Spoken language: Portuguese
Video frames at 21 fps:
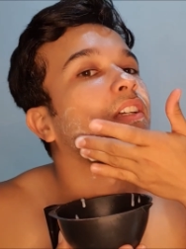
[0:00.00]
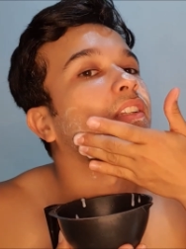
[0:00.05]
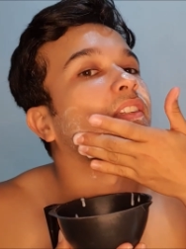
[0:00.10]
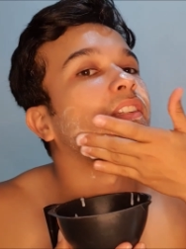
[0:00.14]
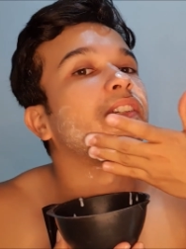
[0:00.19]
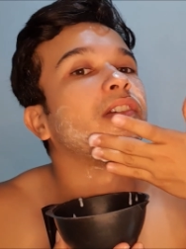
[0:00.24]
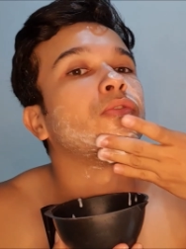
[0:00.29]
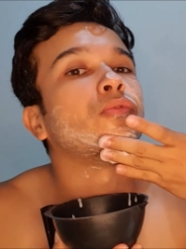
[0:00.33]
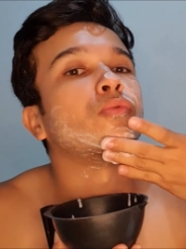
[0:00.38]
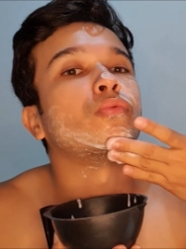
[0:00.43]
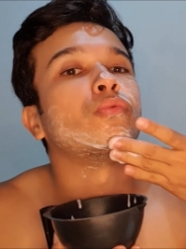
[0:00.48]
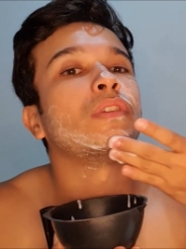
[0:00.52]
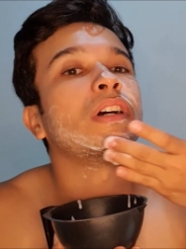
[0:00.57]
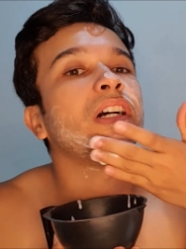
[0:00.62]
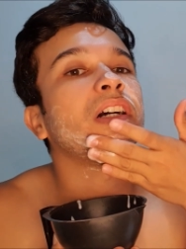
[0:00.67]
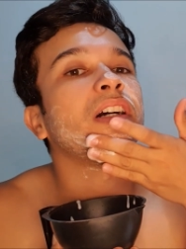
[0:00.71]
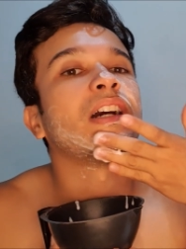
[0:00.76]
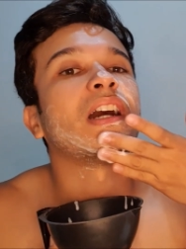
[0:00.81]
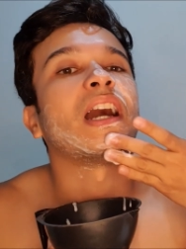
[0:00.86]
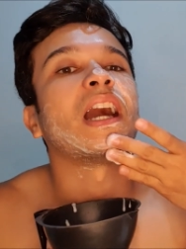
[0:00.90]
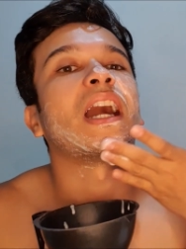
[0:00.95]
de uma
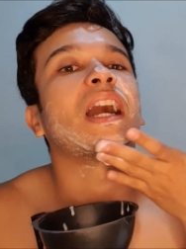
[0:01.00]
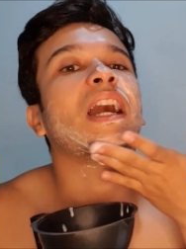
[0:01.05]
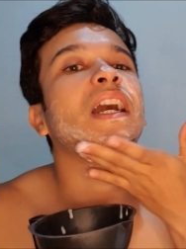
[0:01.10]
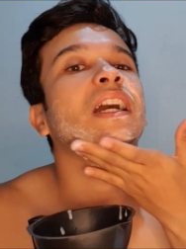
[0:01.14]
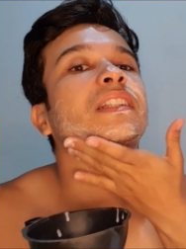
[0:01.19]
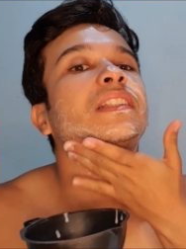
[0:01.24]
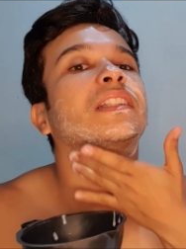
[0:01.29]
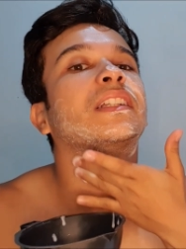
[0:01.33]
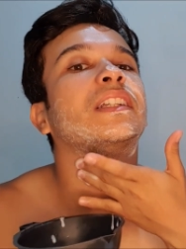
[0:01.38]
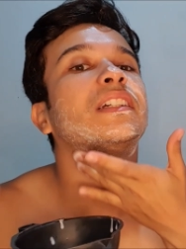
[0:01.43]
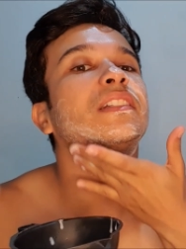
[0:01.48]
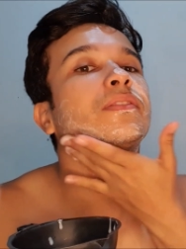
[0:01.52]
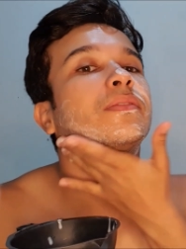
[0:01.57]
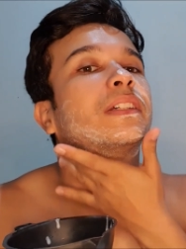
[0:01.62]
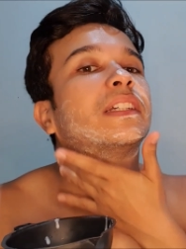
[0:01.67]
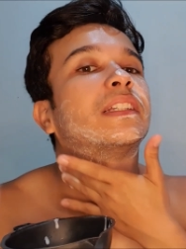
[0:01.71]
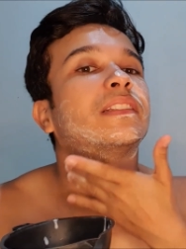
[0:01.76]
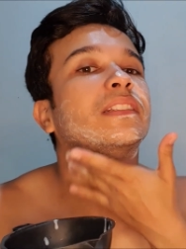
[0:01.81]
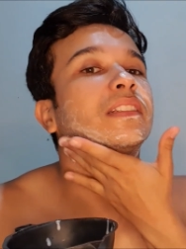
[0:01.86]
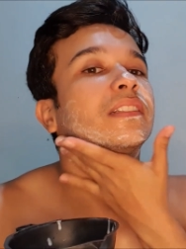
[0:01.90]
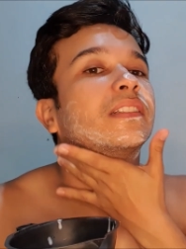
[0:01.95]
a três
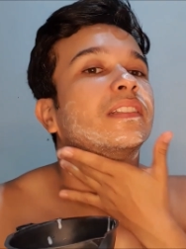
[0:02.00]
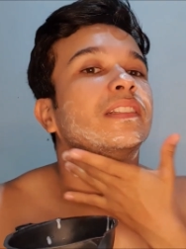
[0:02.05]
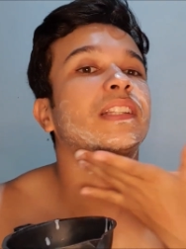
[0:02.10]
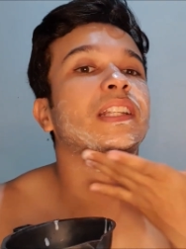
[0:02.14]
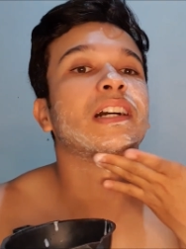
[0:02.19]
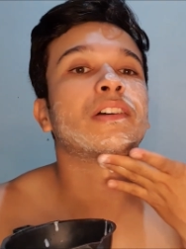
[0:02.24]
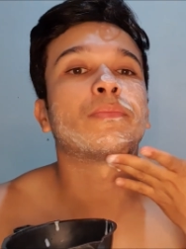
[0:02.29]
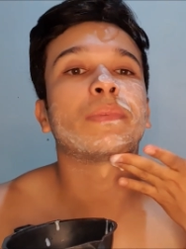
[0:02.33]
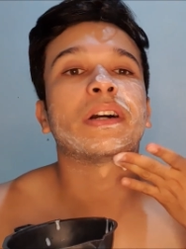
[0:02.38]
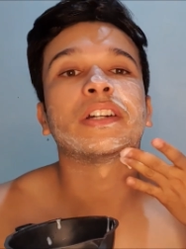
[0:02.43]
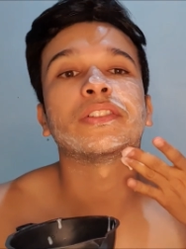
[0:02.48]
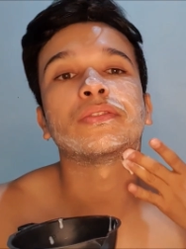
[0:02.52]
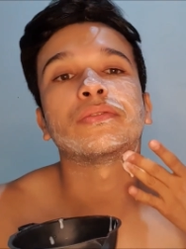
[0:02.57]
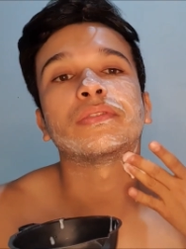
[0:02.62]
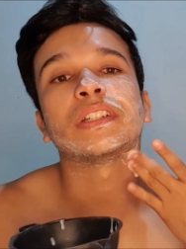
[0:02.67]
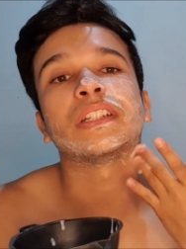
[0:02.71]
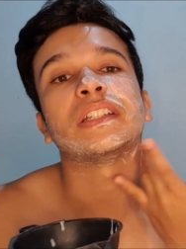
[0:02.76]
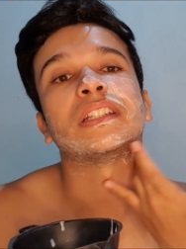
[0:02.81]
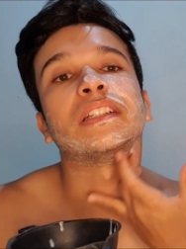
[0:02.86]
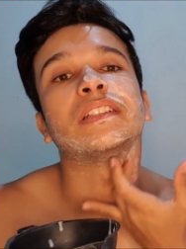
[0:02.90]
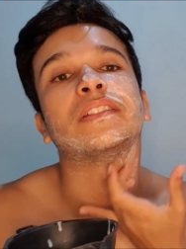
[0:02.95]
vezes, não mais do
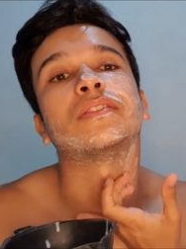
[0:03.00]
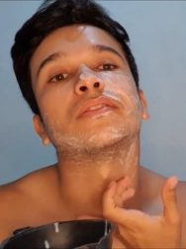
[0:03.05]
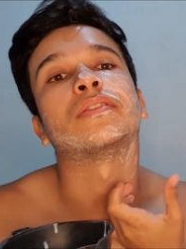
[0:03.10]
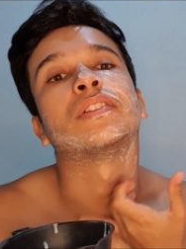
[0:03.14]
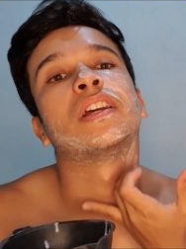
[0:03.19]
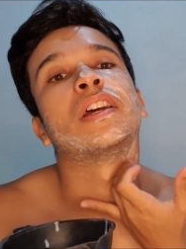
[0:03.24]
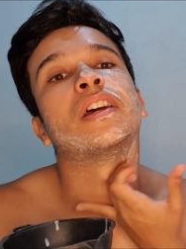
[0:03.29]
que isso.